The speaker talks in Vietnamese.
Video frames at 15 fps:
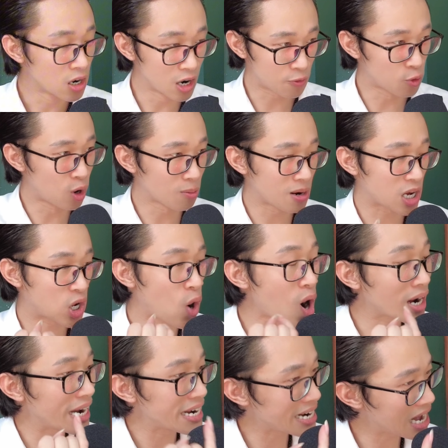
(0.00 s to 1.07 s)
người phù hợp là có
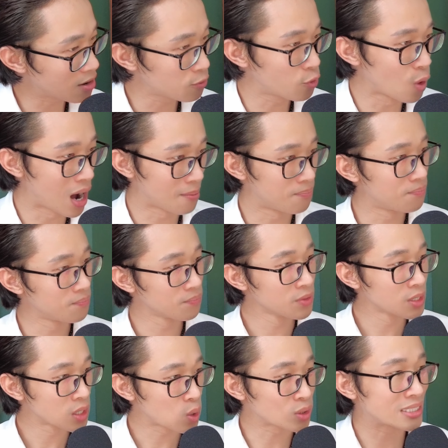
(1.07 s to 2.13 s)
kỹ năng phù hợp
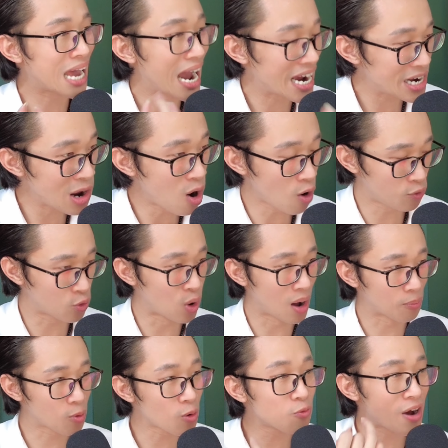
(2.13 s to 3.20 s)
có thái độ phù
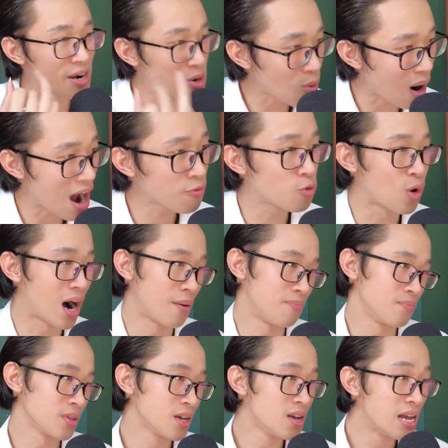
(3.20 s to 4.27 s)
hợp có văn hóa phù hợp
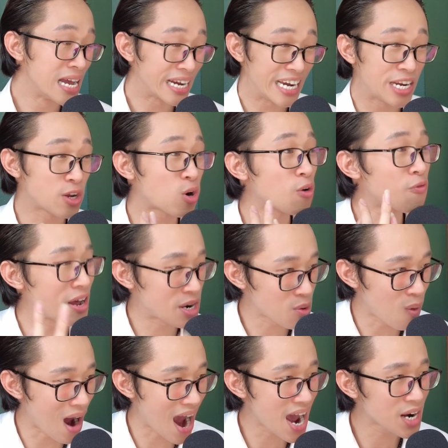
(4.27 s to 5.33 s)
khi nó có văn
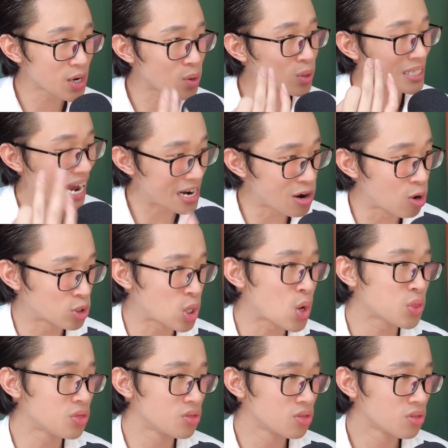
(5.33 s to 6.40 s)
hóa nó có thái độ
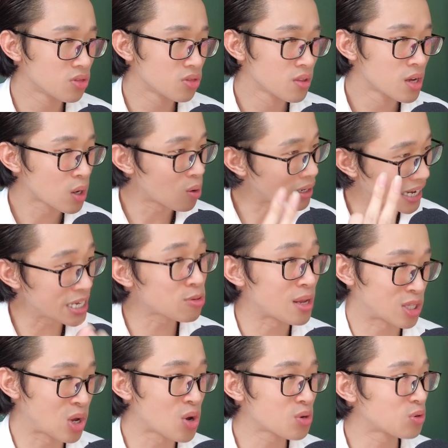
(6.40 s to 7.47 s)
tốt có kỹ
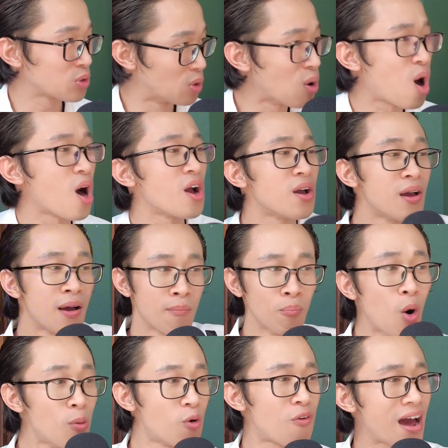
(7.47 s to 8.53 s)
thuật tốt đúng rồi
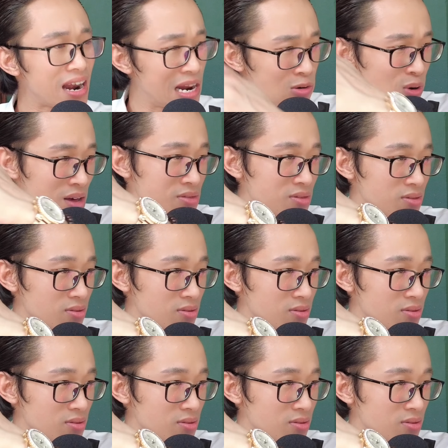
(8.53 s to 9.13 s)
bu một phát lên luôn